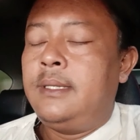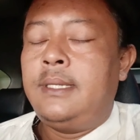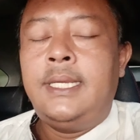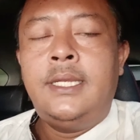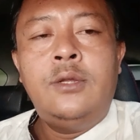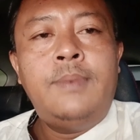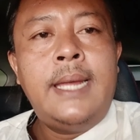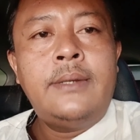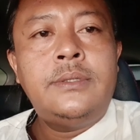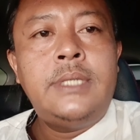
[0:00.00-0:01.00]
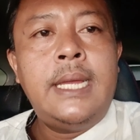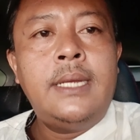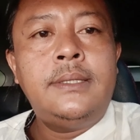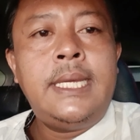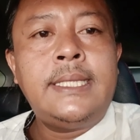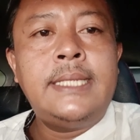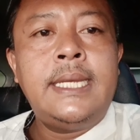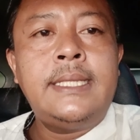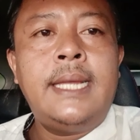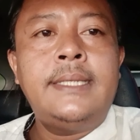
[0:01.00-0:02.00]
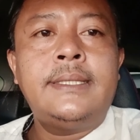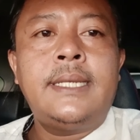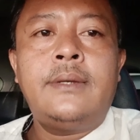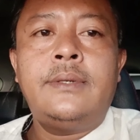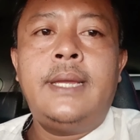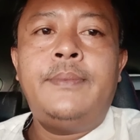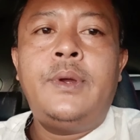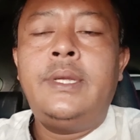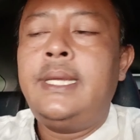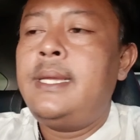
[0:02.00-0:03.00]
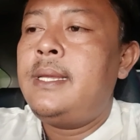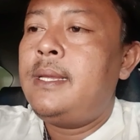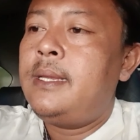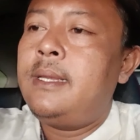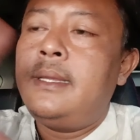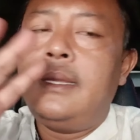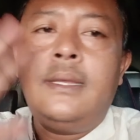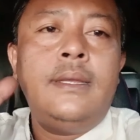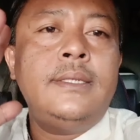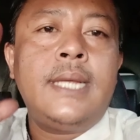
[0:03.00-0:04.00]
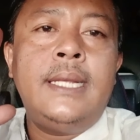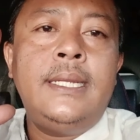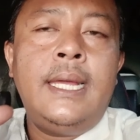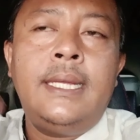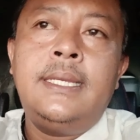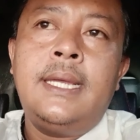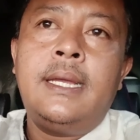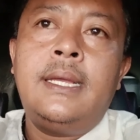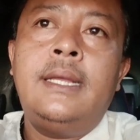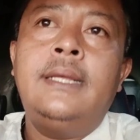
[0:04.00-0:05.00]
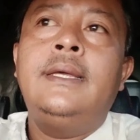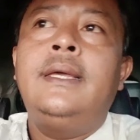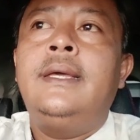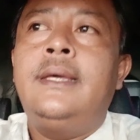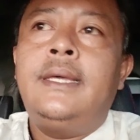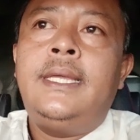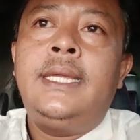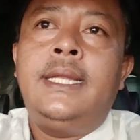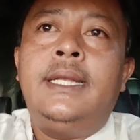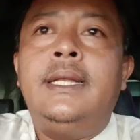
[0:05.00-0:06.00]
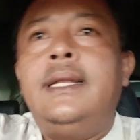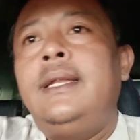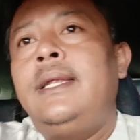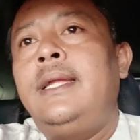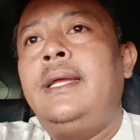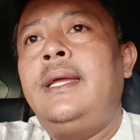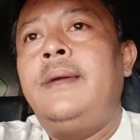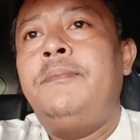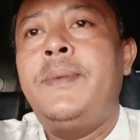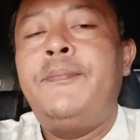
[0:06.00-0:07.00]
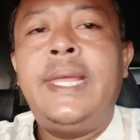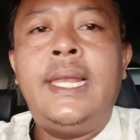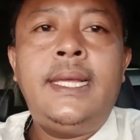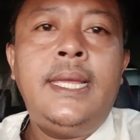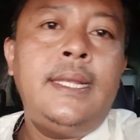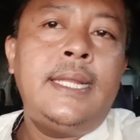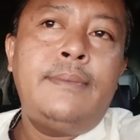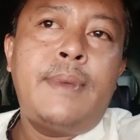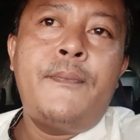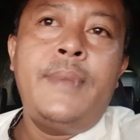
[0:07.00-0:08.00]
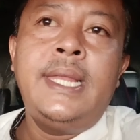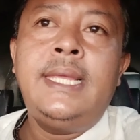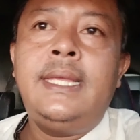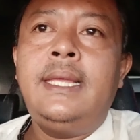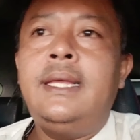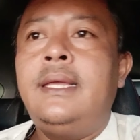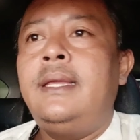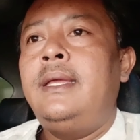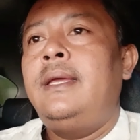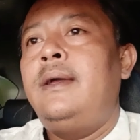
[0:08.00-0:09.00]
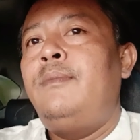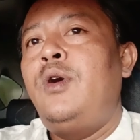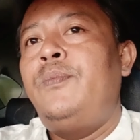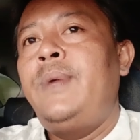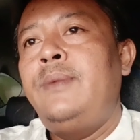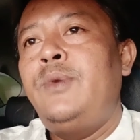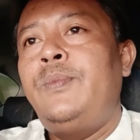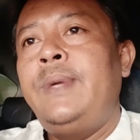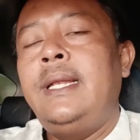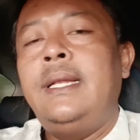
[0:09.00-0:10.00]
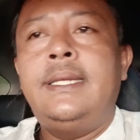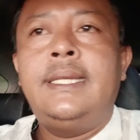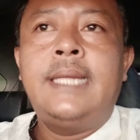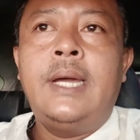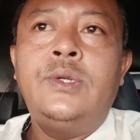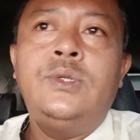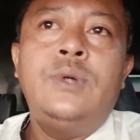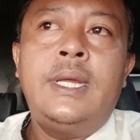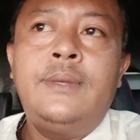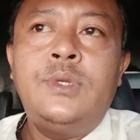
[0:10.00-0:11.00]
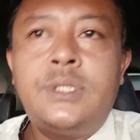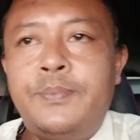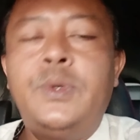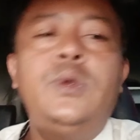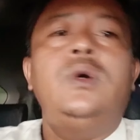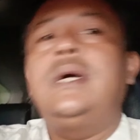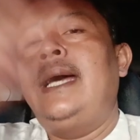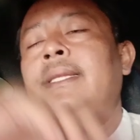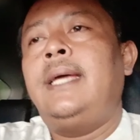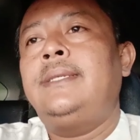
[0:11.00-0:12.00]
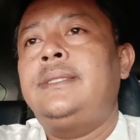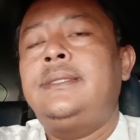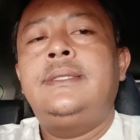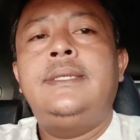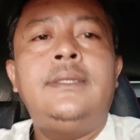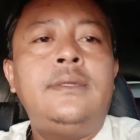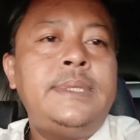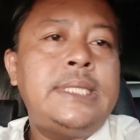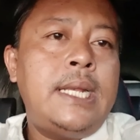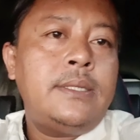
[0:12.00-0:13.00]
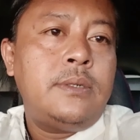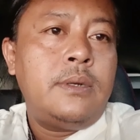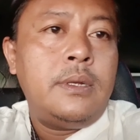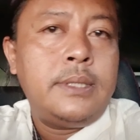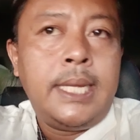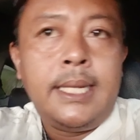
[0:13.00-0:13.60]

hidup harus yang nyata-nyata aja sayang ya pokoknya sekali lagi yang ingin memiliki dan membeli mobil-mobil di tahun 2010 ke atas itu bisa langsung kontak